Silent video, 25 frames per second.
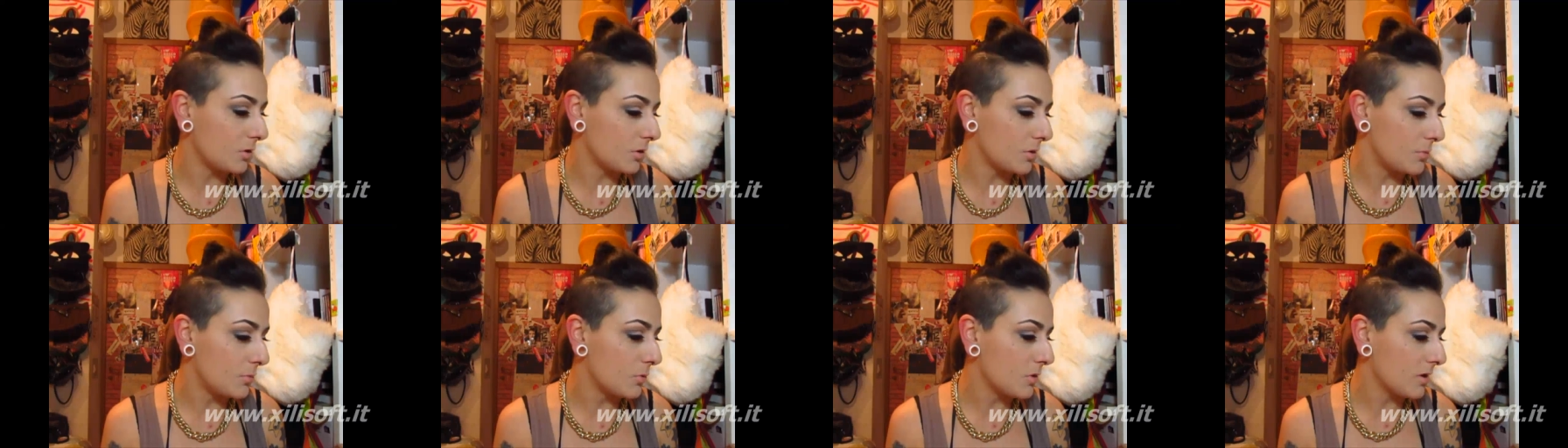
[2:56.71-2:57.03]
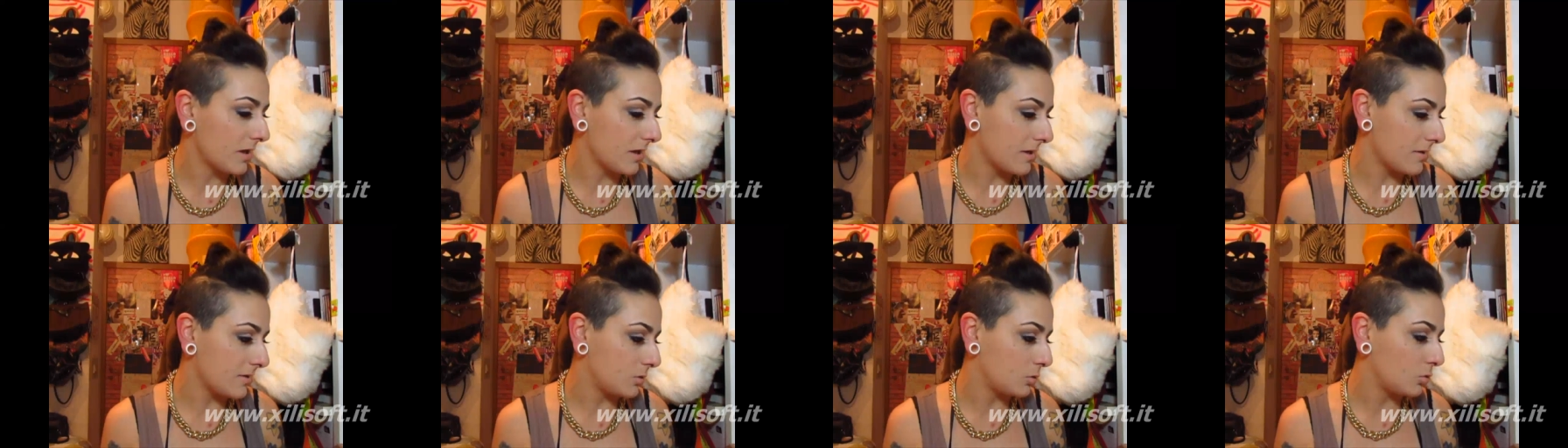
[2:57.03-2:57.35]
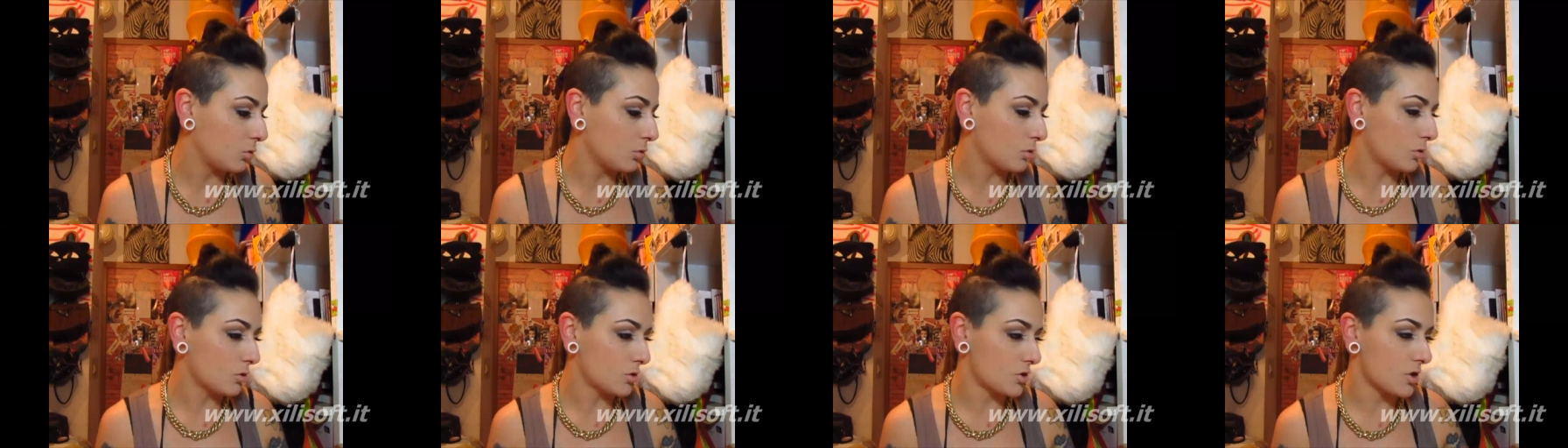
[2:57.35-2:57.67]
di più è che
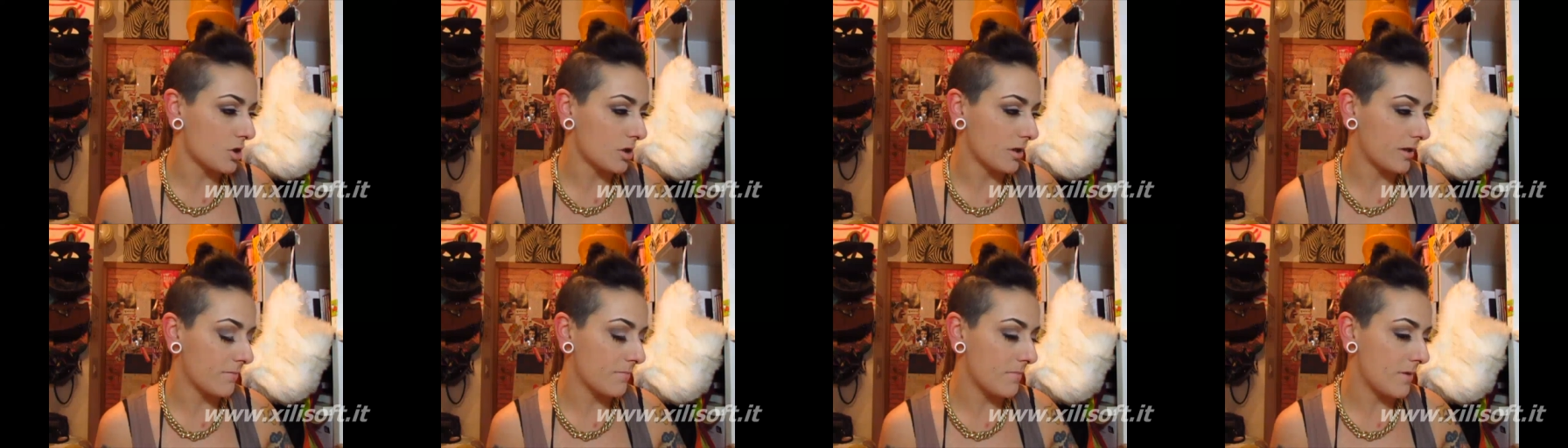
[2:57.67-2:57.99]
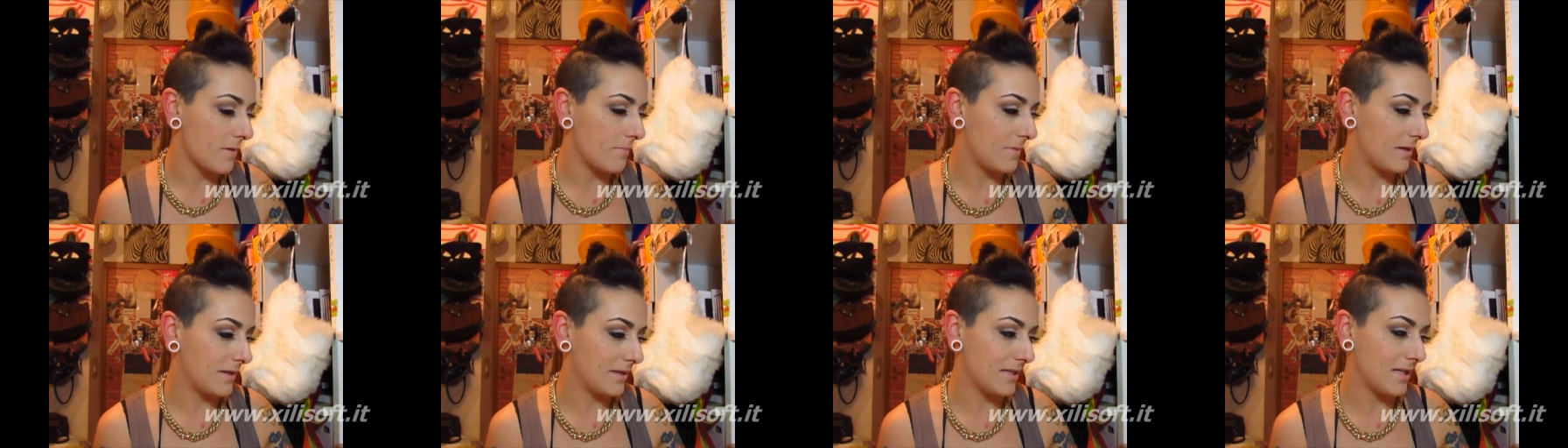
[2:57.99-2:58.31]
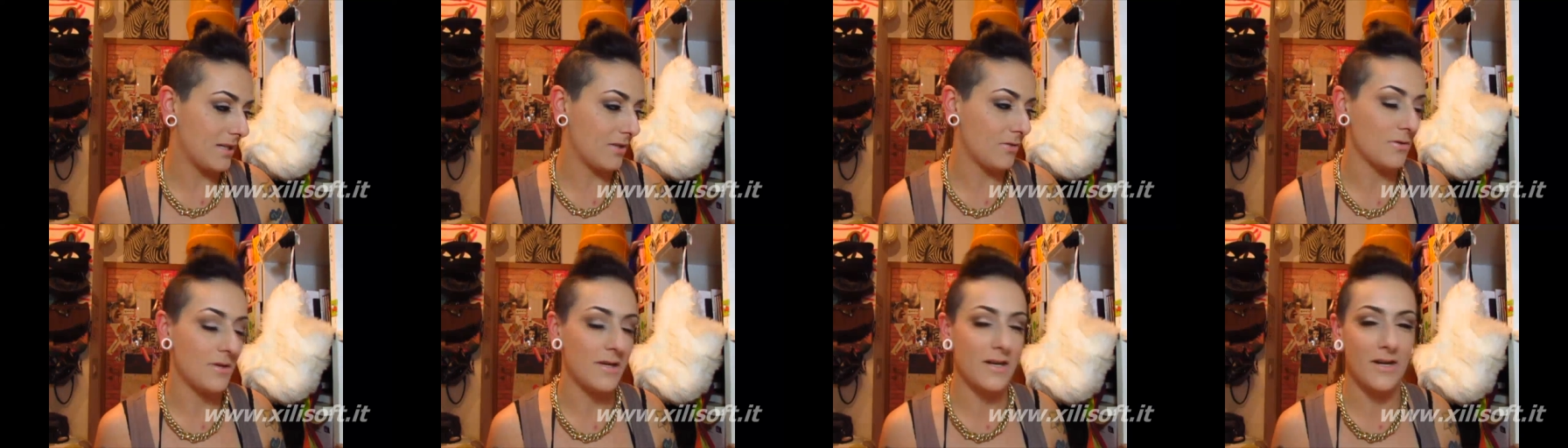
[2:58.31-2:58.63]
tutto ciò che mi ha
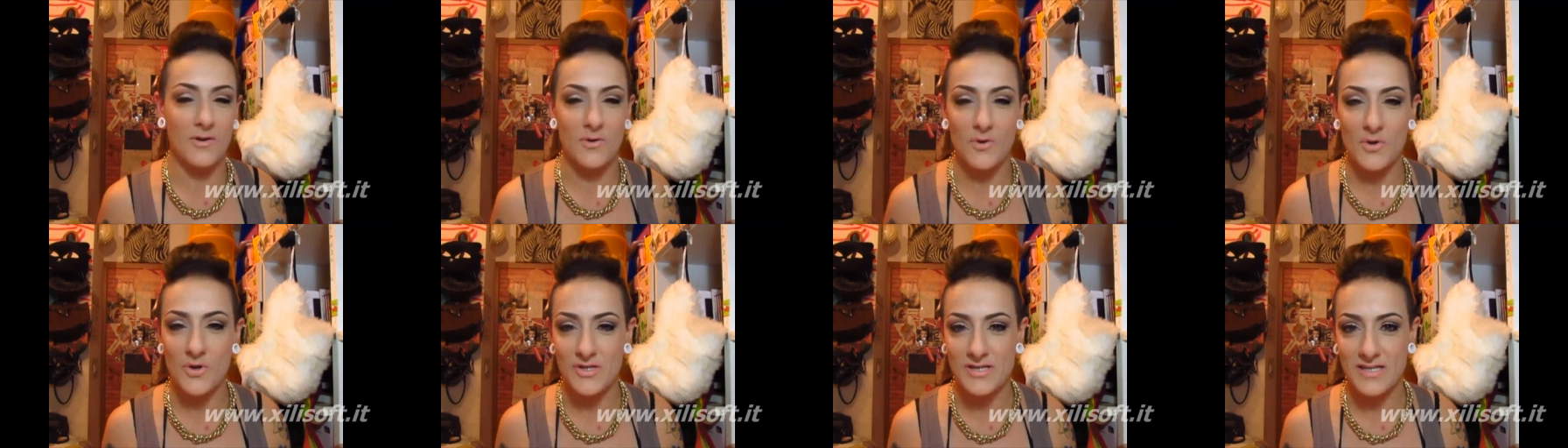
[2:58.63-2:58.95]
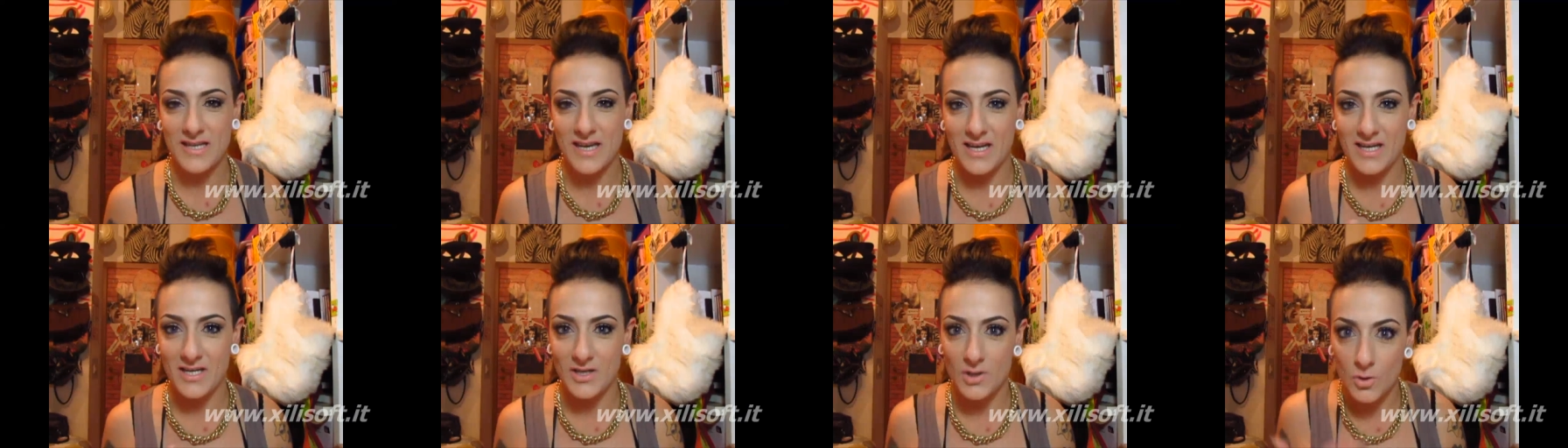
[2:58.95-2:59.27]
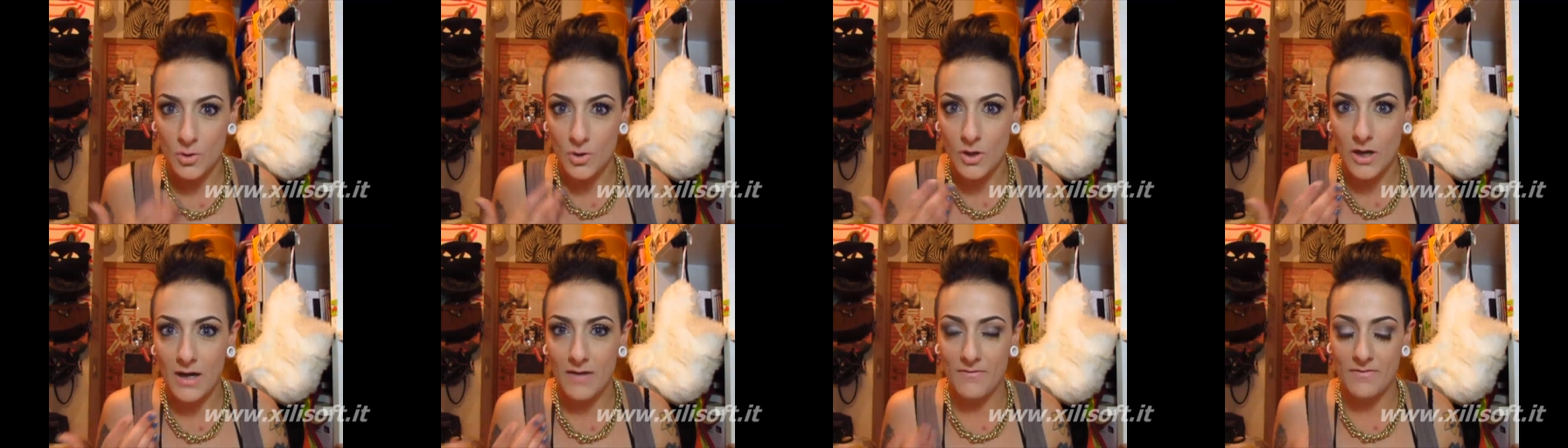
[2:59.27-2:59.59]
mandato erano cose che
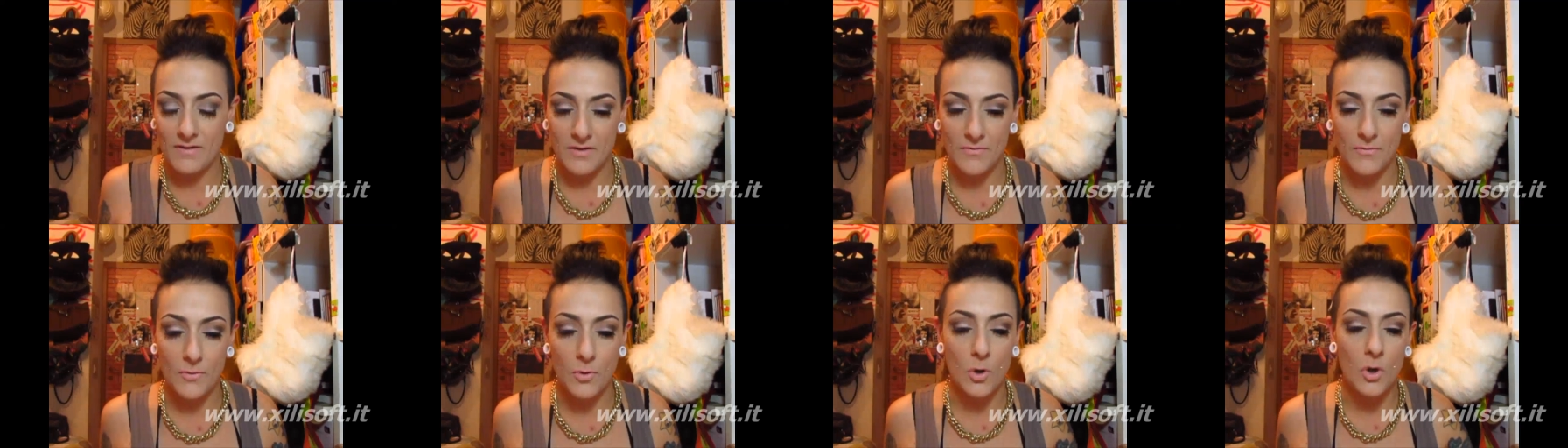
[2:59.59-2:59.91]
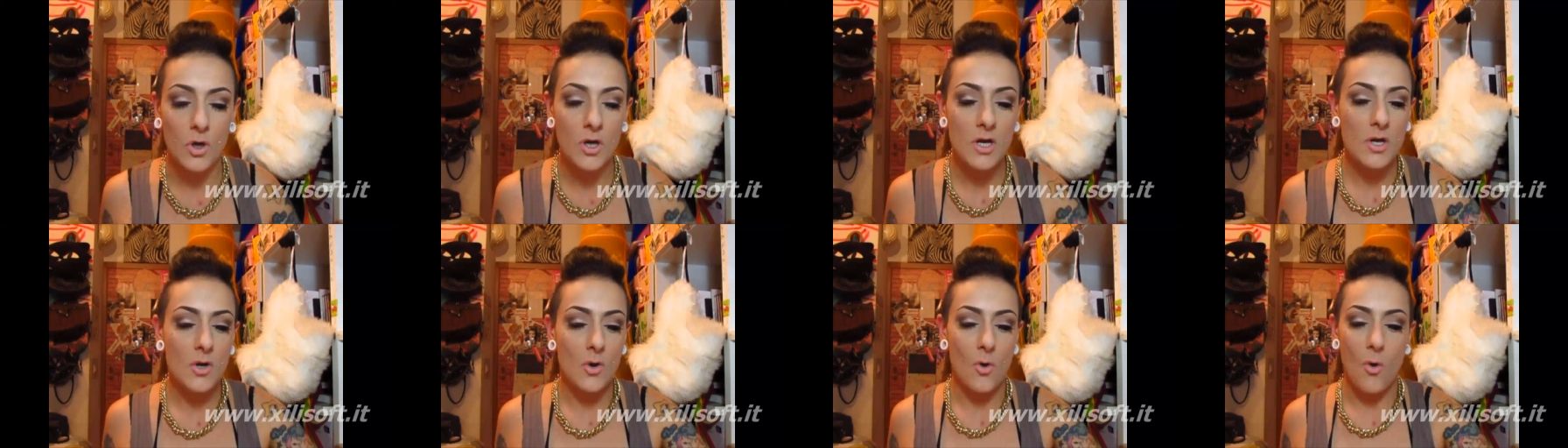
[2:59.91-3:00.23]
io avevo